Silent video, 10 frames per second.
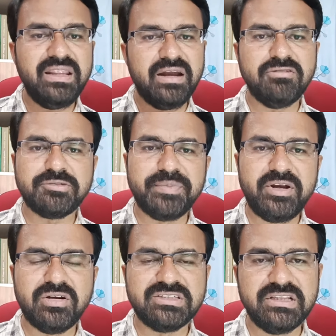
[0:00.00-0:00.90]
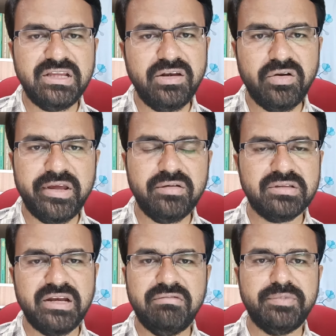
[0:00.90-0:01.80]
அந்த அனௌன்ஸ்மெண்ட்டோடு சேர்த்து
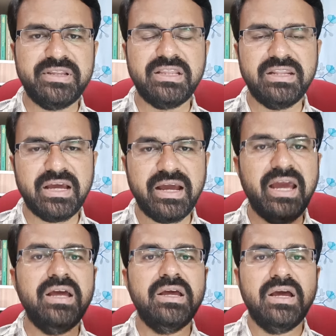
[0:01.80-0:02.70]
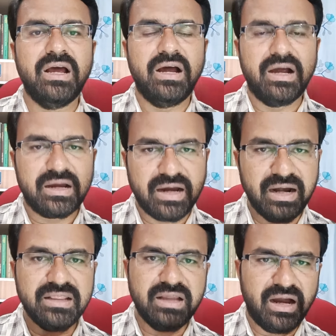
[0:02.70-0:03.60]
இன்னொன்னையும் தெளிவுபடுத்தியிருந்தாங்க
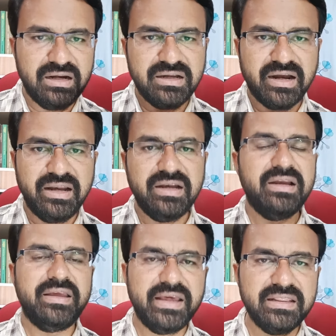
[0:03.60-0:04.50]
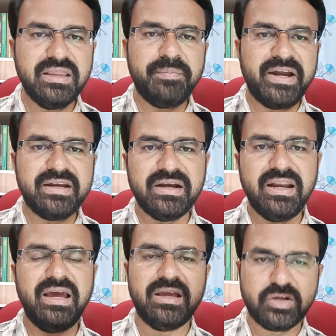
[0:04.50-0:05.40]
கடந்த ஆண்டுகளில் எந்த
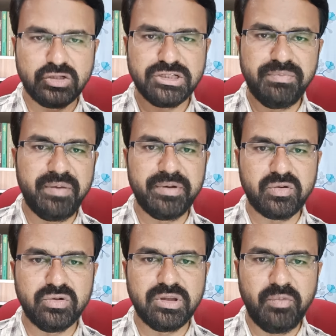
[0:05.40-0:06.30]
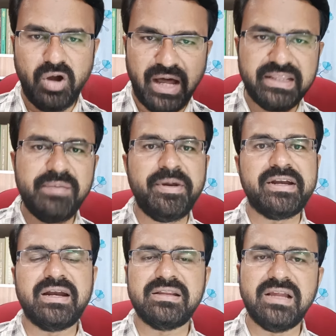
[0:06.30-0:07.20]
பேட்டர்னில் கொஷின் பேப்பர் கொடுத்தோமோ அதே
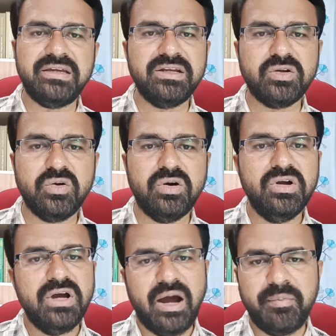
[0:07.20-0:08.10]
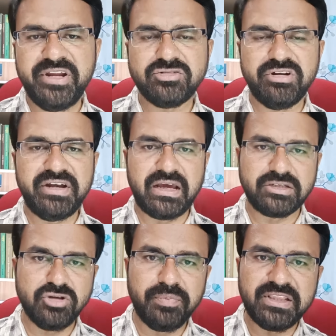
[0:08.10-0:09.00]
பேட்டர்னில் தான் இருக்கும் அப்படின்னு
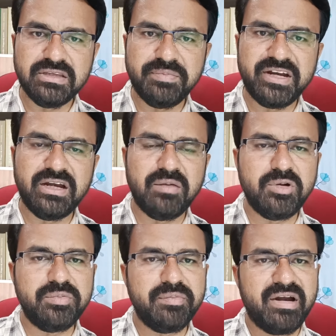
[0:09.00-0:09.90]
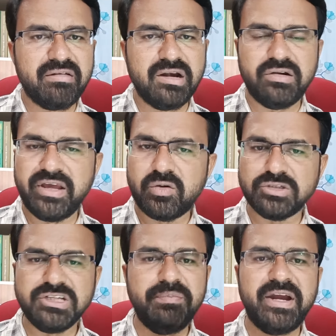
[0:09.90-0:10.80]
சொல்லிட்டாங்க ஸோ பத்து பன்னிரெண்டாம் வகுப்பு மாணவர்களுடைய
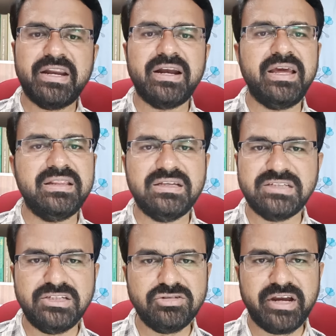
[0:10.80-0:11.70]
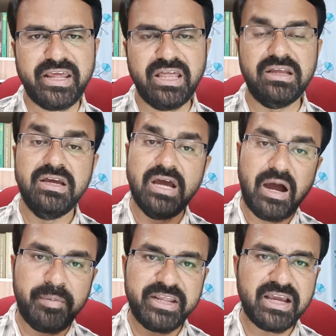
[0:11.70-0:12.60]
கொஷின் பேட்டர்னில் எந்த சேஞ்சும் கிடையாது
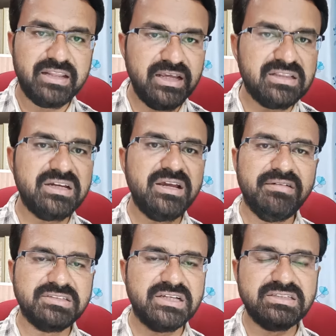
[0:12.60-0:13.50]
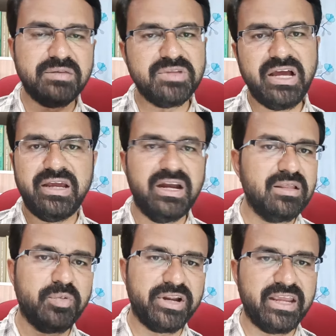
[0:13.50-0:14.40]
அப்போ நீங்கள் அதே த்ரீ ஹவர்ஸ் எக்ஸாம் தான்
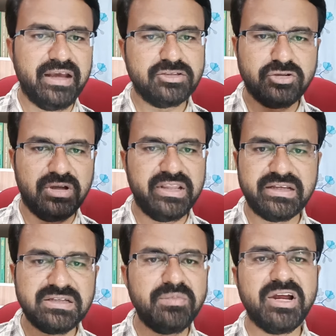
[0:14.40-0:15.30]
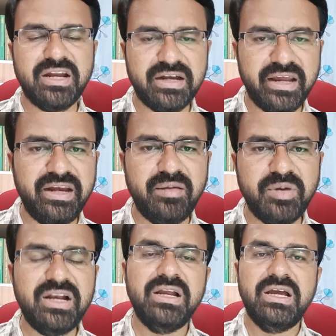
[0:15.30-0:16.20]
எழுத போகிறீங்க ஸோ அந்த எக்ஸாமுக்கான டைம்
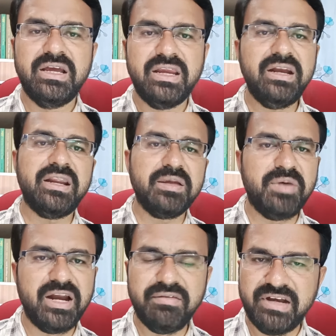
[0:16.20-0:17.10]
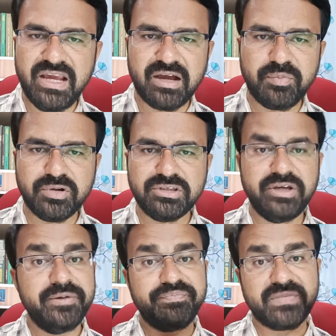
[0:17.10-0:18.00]
டேபிள் இன்றைக்கு மாலை வெளியாக
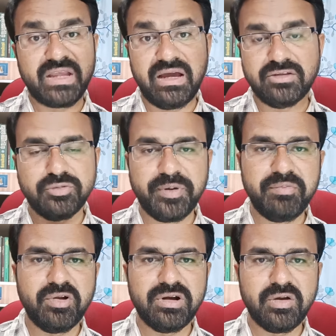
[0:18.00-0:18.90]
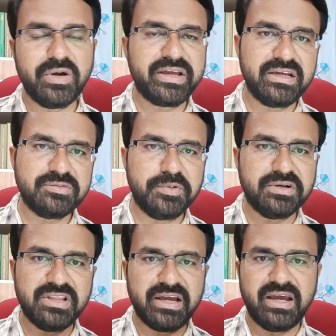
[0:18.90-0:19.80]
போகுது சுப்ரீம் கோர்ட்டில் கூட கேஸ்
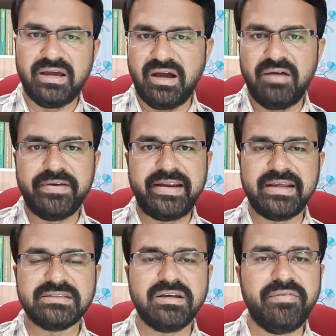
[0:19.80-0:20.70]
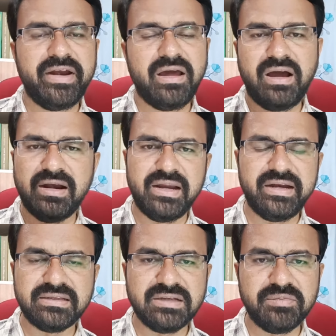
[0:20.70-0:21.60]
போட்டிருந்தாங்க ஆஃப்லைன் எக்ஸாம் வேணும்
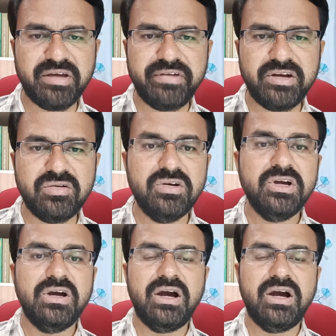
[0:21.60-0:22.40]
ஆன்லைன் எக்ஸாம் தான் வேணும்